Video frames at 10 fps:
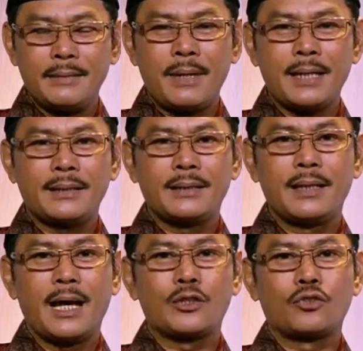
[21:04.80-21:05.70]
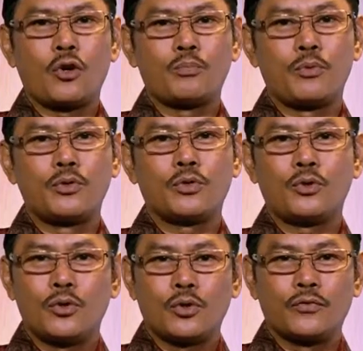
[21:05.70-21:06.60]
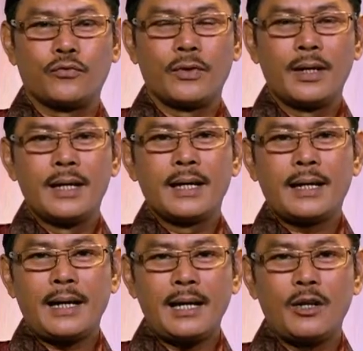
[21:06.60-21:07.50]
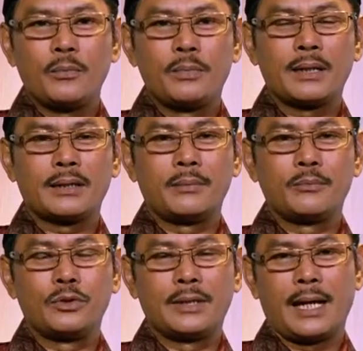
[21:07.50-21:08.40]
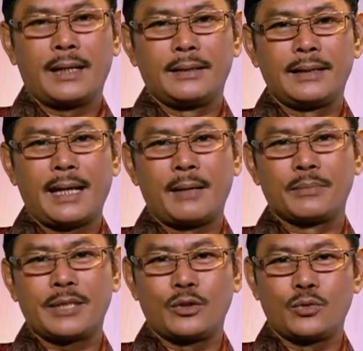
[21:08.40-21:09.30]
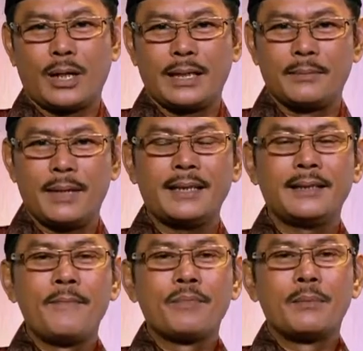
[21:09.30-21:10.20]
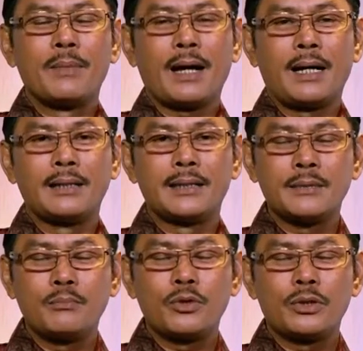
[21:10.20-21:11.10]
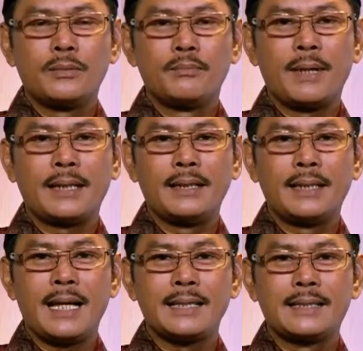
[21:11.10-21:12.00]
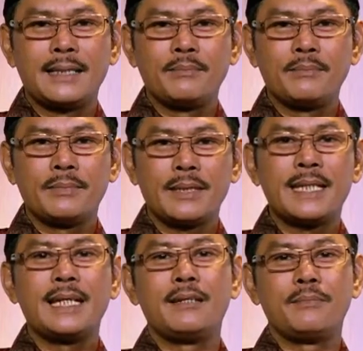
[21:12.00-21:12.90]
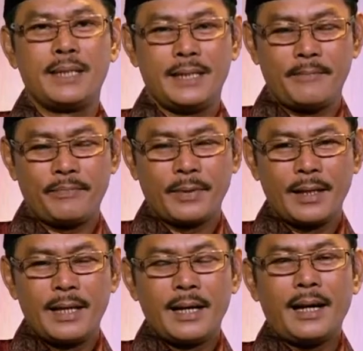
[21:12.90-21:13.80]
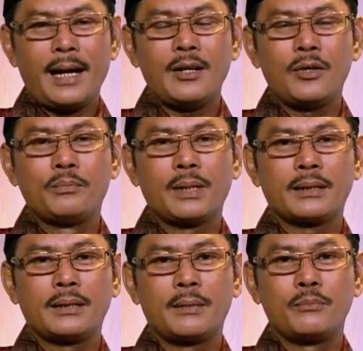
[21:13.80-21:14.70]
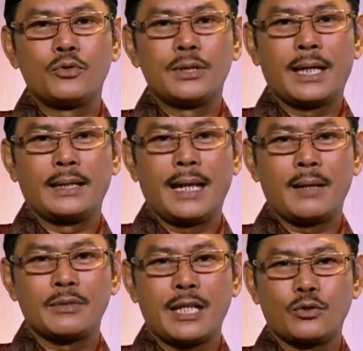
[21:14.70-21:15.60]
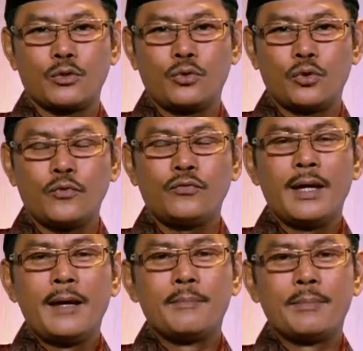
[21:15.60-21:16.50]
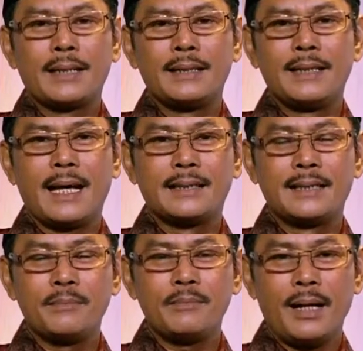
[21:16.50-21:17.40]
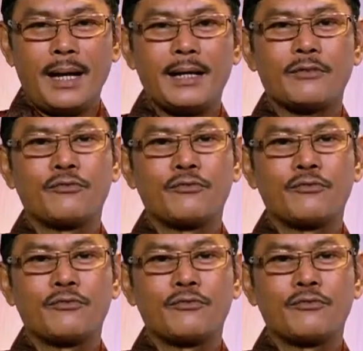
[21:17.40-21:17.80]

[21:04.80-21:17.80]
ataupun huruf. Kalau bertemunya dalam satu kalimat maka disebut mad lazim kilmi kalau bertemunya dalam satu huruf, mad lazim harfi.